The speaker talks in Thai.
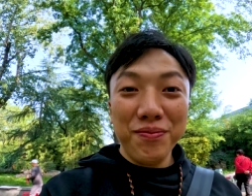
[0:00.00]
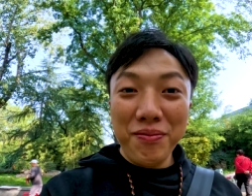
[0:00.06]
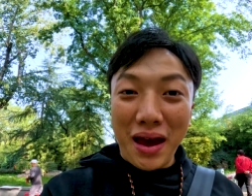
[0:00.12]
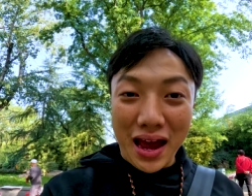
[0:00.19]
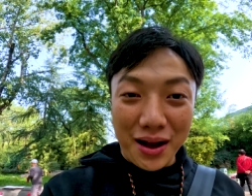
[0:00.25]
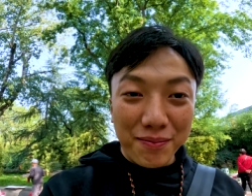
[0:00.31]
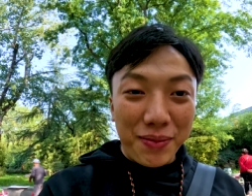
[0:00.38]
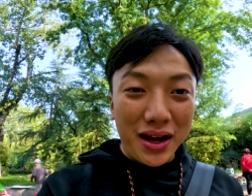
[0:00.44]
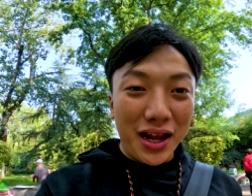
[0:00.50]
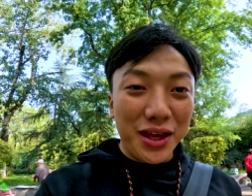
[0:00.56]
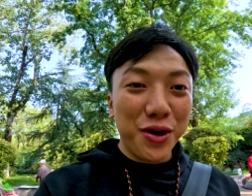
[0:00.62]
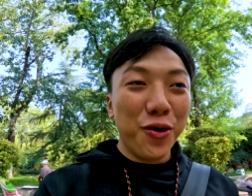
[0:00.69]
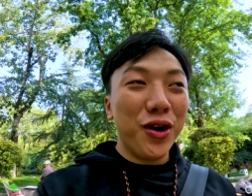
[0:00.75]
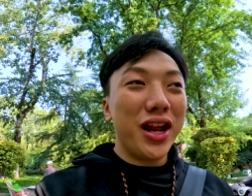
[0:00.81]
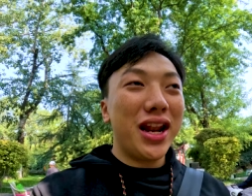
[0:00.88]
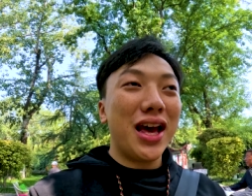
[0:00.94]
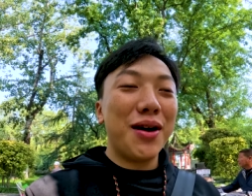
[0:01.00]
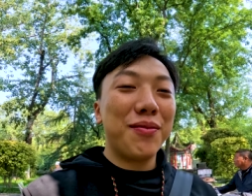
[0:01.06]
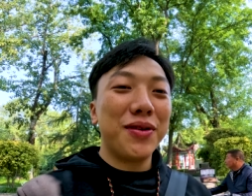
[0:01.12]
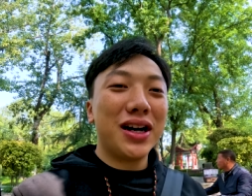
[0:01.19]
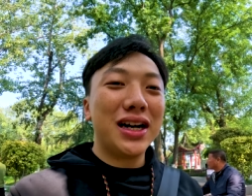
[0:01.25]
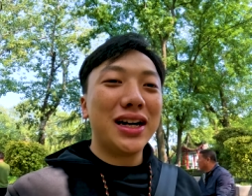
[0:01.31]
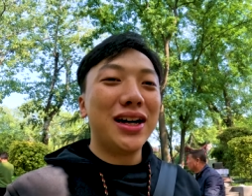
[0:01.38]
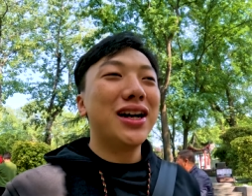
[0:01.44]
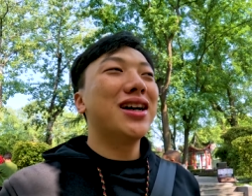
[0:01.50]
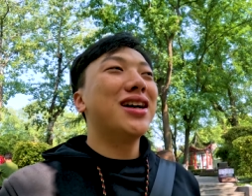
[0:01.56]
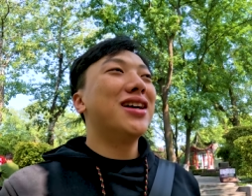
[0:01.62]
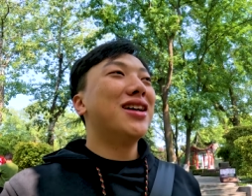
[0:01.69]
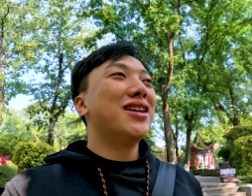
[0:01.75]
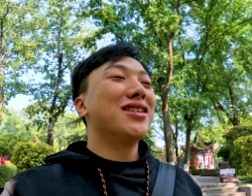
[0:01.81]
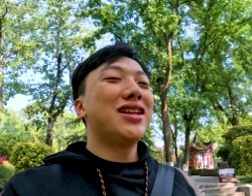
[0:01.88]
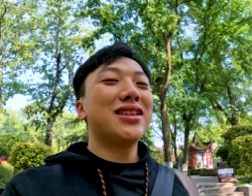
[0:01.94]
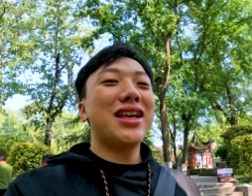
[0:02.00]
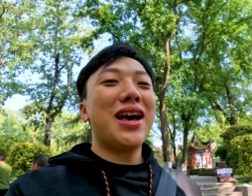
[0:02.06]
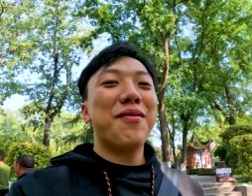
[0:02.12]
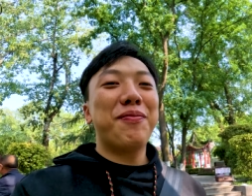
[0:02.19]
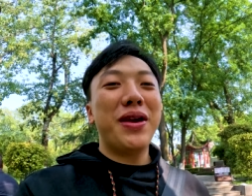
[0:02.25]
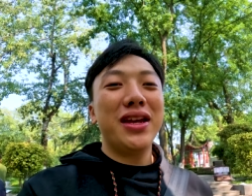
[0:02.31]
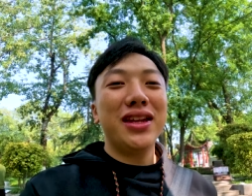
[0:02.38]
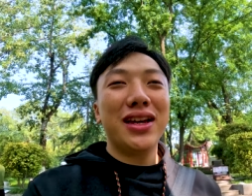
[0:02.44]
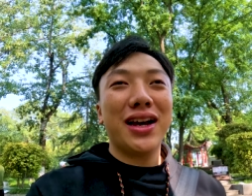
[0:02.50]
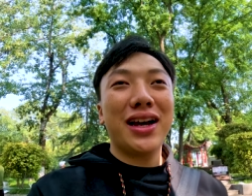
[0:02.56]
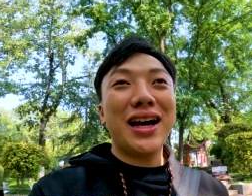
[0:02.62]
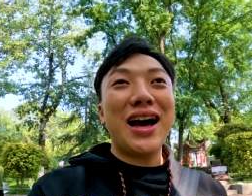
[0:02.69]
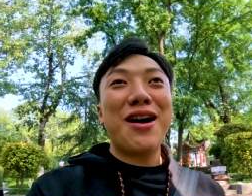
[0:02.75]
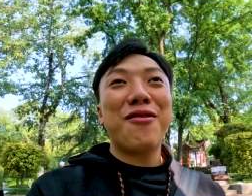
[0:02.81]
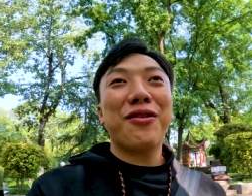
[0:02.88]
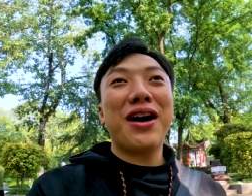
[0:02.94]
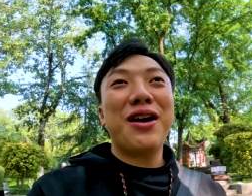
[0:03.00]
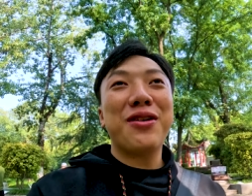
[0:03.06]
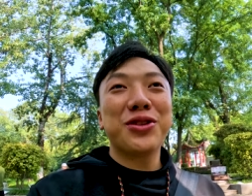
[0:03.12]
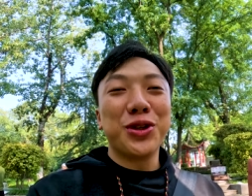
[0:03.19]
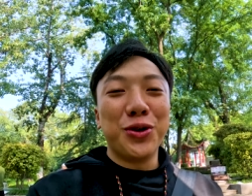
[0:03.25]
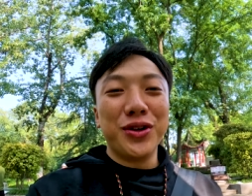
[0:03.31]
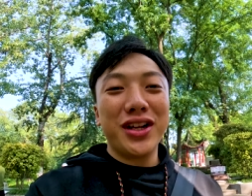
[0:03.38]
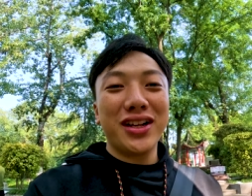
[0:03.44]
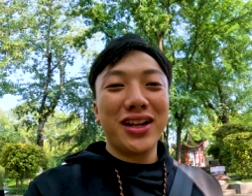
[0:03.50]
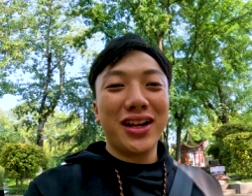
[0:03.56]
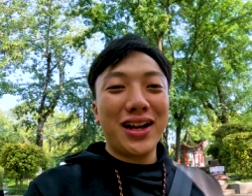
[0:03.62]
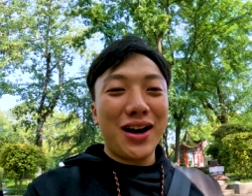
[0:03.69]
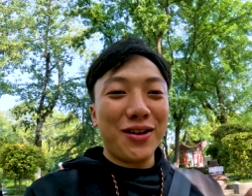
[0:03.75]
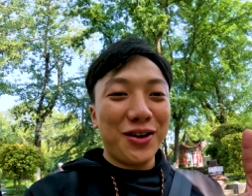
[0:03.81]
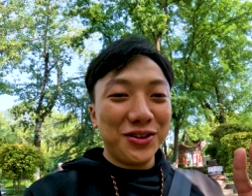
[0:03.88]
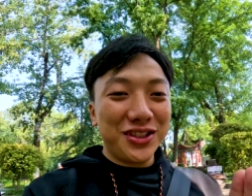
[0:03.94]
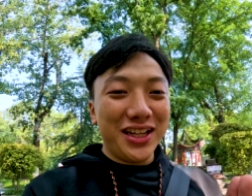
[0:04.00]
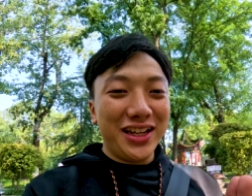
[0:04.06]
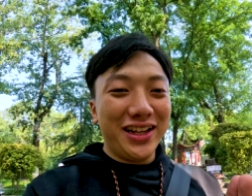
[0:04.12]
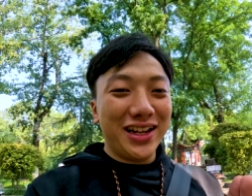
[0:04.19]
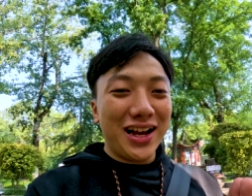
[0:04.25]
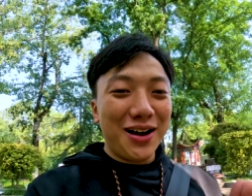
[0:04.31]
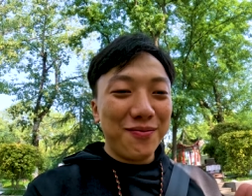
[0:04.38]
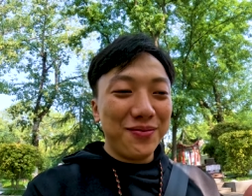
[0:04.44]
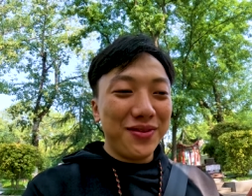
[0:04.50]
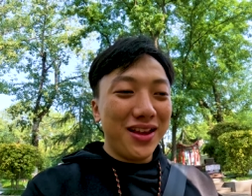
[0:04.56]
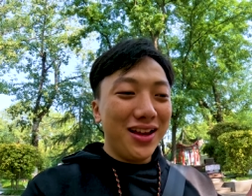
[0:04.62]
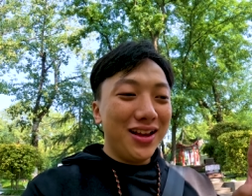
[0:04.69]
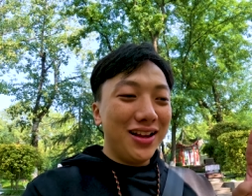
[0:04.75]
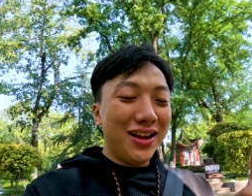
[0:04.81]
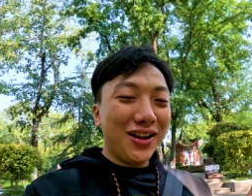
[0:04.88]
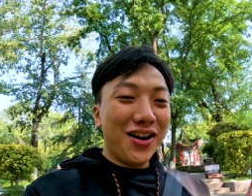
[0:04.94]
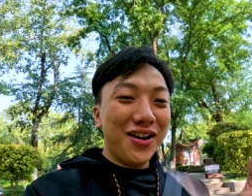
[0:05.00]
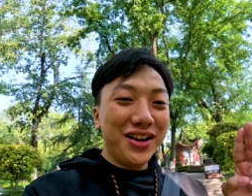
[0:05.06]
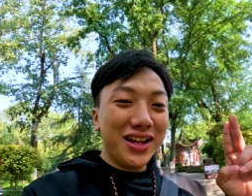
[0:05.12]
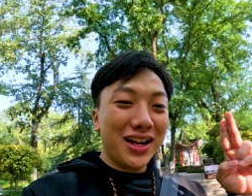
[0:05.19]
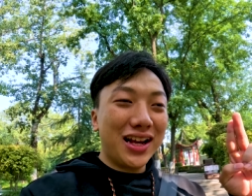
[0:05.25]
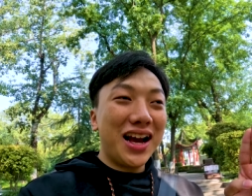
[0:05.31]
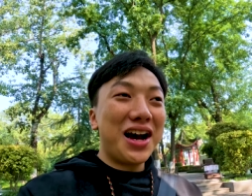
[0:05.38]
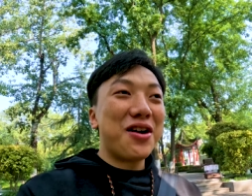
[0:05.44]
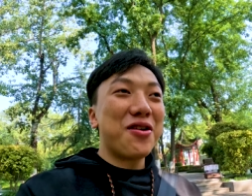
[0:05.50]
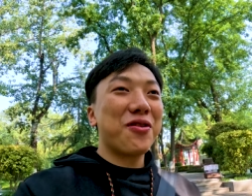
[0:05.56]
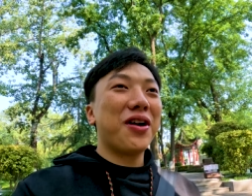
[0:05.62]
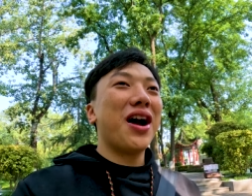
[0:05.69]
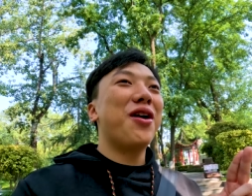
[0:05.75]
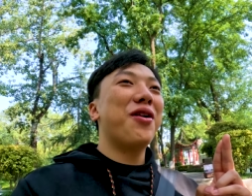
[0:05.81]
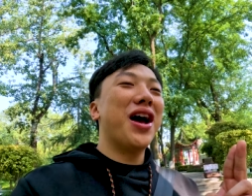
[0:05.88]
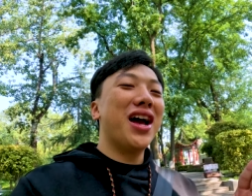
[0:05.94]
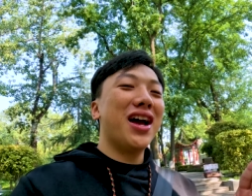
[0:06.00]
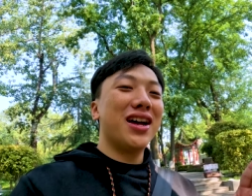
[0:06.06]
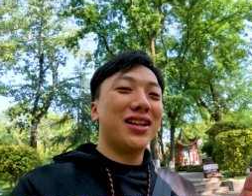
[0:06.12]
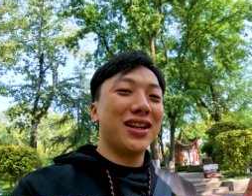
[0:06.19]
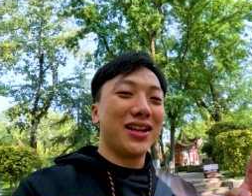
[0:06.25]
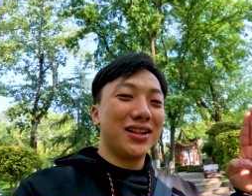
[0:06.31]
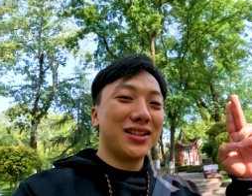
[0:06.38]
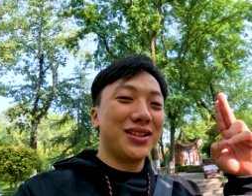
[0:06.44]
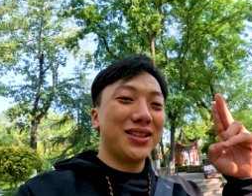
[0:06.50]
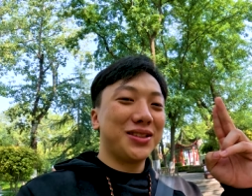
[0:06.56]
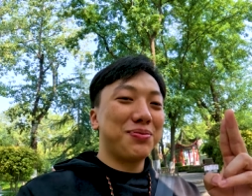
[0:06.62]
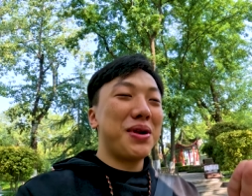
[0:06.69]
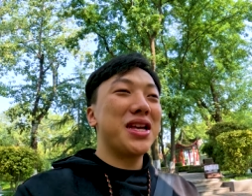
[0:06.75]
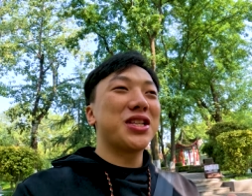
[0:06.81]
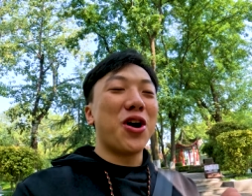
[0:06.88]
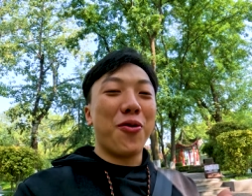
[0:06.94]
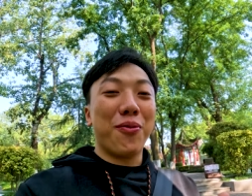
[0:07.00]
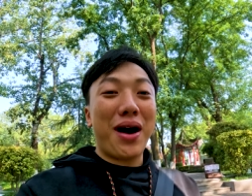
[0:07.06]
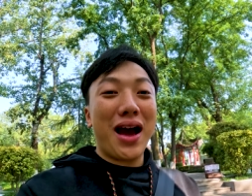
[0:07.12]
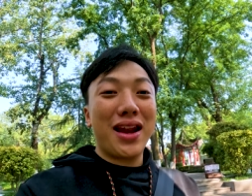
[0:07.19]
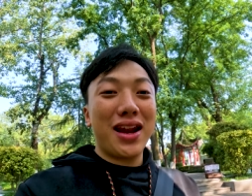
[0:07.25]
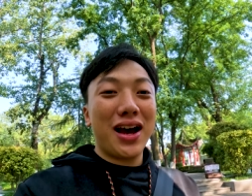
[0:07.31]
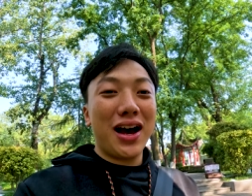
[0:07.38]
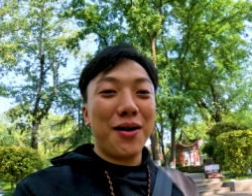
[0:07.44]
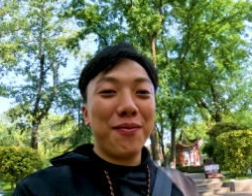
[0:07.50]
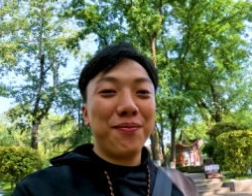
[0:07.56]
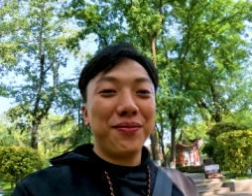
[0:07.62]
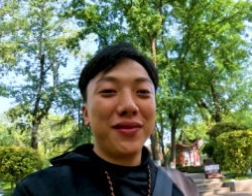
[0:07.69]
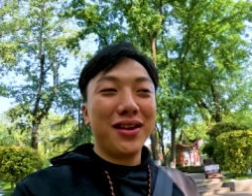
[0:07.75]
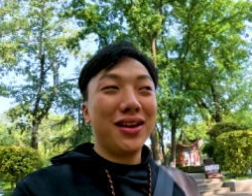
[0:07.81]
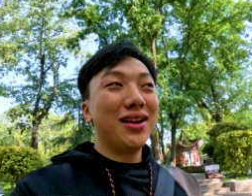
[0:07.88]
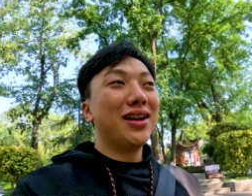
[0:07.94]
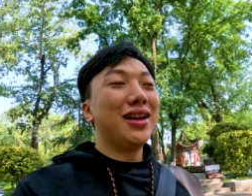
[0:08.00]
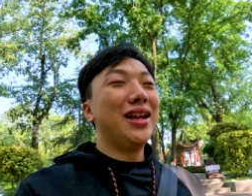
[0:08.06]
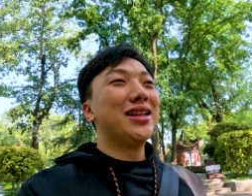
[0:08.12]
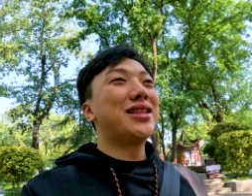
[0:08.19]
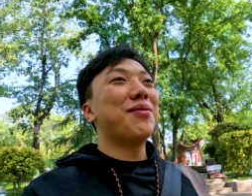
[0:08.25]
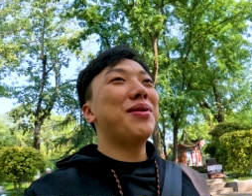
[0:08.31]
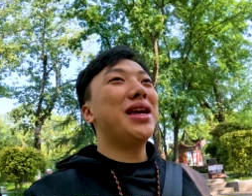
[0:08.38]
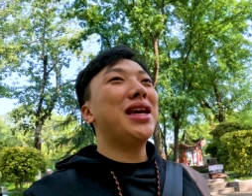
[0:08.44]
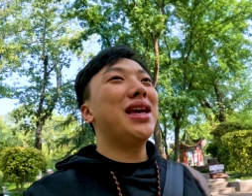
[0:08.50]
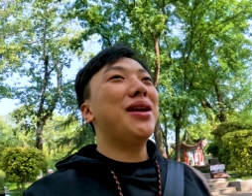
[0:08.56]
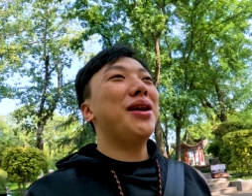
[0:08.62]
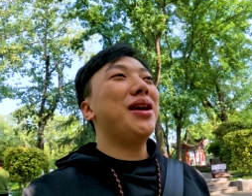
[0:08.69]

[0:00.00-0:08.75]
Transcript: แบ่งเป็นอายุเลยนะครับ ก็คือตั้งแต่ปี 1990 ถึง 1994 นะครับแล้วก็ 1995 ถึงปี 2000 นะครับหรือจะมี